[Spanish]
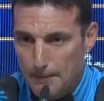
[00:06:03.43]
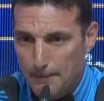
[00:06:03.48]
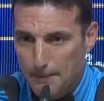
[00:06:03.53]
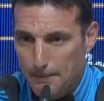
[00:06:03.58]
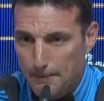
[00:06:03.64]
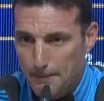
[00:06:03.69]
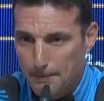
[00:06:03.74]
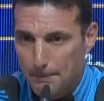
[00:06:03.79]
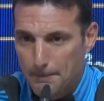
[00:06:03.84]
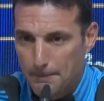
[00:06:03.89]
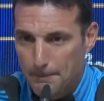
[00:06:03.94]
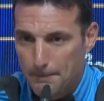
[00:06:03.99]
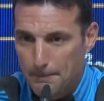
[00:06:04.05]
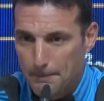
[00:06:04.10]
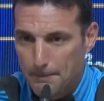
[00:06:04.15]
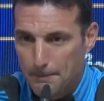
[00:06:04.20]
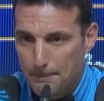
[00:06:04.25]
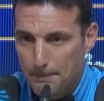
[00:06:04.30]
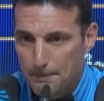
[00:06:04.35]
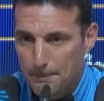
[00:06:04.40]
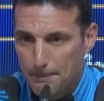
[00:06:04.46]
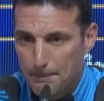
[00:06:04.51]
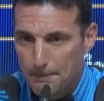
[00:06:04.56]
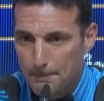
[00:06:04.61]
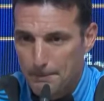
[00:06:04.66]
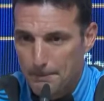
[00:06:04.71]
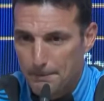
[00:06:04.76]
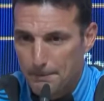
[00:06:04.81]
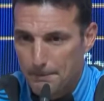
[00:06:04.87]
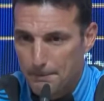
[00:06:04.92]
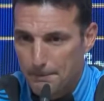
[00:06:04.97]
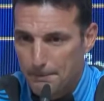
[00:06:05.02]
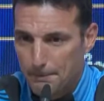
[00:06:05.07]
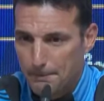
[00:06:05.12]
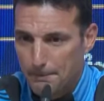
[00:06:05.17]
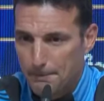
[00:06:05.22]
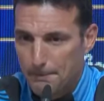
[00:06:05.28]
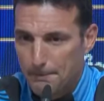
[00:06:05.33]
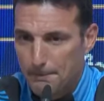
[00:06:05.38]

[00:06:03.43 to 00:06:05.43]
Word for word: 3 y la Central Deportiva.